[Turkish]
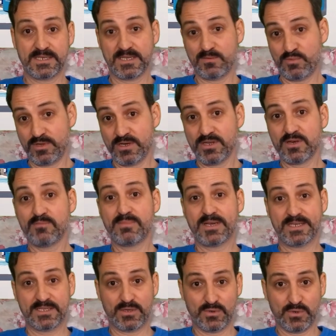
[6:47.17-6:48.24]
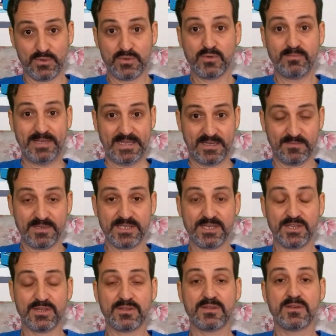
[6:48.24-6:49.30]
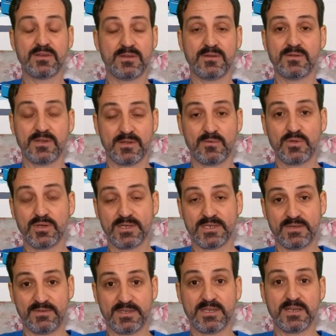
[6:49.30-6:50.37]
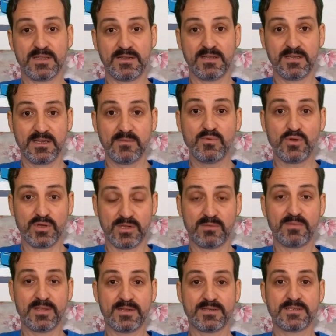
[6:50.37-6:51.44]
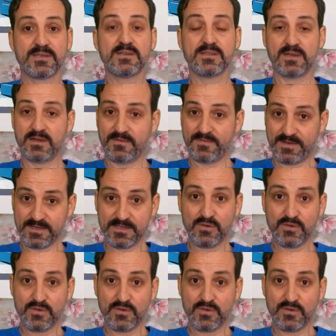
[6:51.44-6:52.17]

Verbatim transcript: insana bulaşan parazitler olduğunu bildiğimiz için bölgede sivrisineklerle ilgili bir önlem alırız.